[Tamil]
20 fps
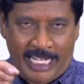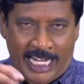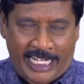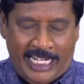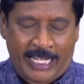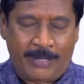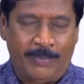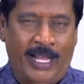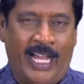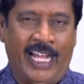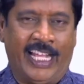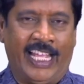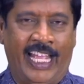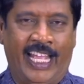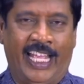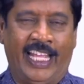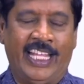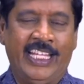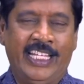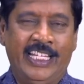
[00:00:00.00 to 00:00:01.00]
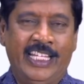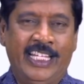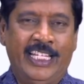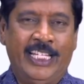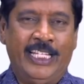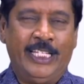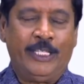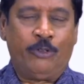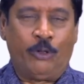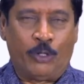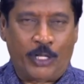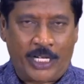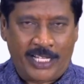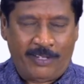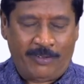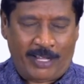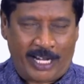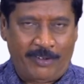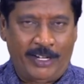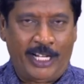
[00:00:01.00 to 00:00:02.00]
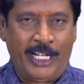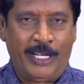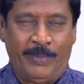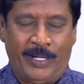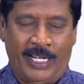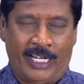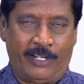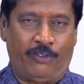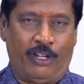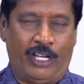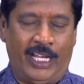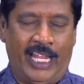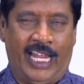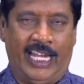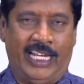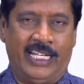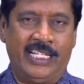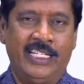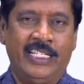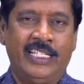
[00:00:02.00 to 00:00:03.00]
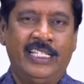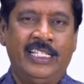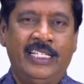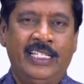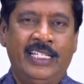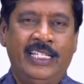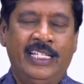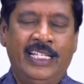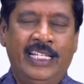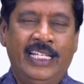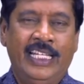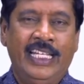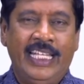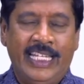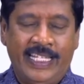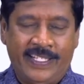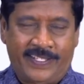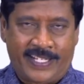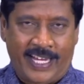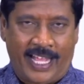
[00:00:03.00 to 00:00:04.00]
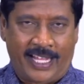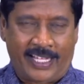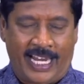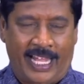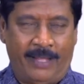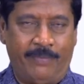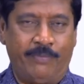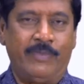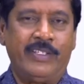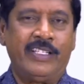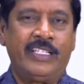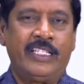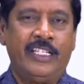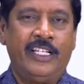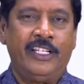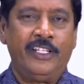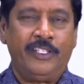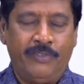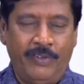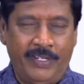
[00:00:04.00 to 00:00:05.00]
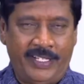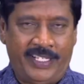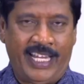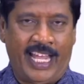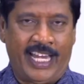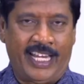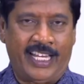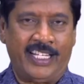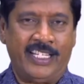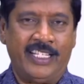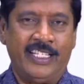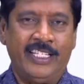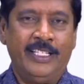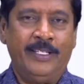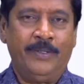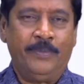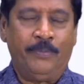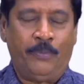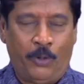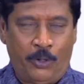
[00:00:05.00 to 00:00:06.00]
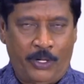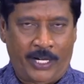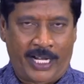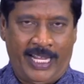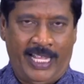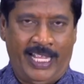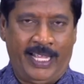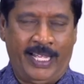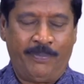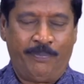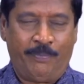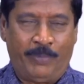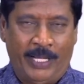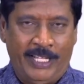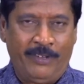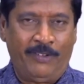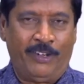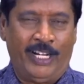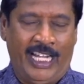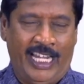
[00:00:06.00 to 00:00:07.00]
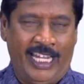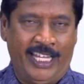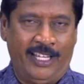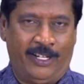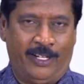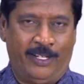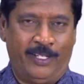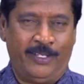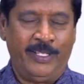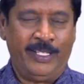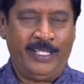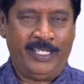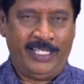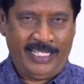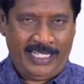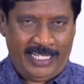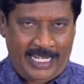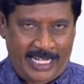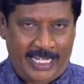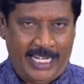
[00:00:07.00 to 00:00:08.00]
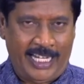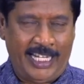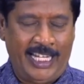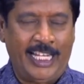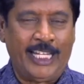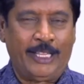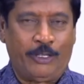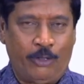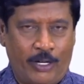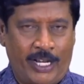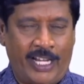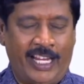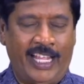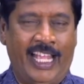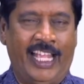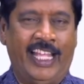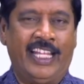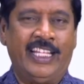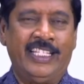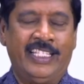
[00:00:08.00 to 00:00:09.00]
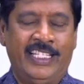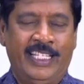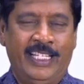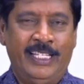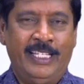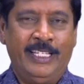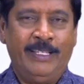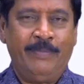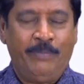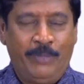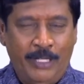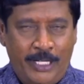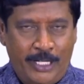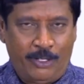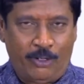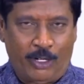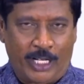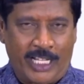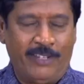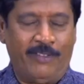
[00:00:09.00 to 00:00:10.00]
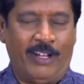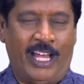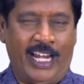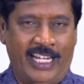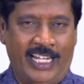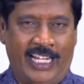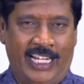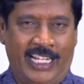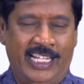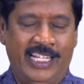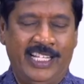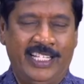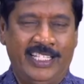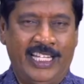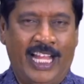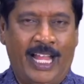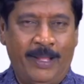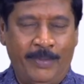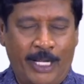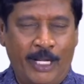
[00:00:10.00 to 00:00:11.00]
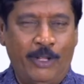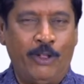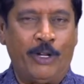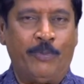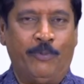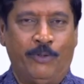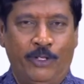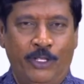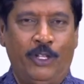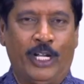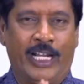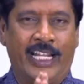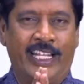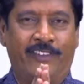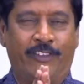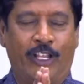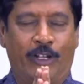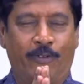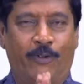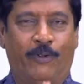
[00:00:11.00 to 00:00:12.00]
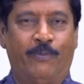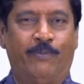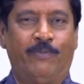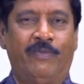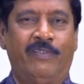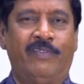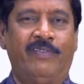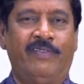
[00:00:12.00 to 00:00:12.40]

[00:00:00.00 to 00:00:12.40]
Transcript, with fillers: நெருக்கமாக தொடர்ந்து வர வேண்டும் என்று சொன்னால் இன்ஸ்டாகிராம் ட்விட்டர் போன்ற பதிவுகள்லையும் என்னை நீங்கள் தொடருங்க பின்தொடர்ந்து வாருங்கள் நாம் எல்லோரும் முன்தொடர்ந்து செல்வோம்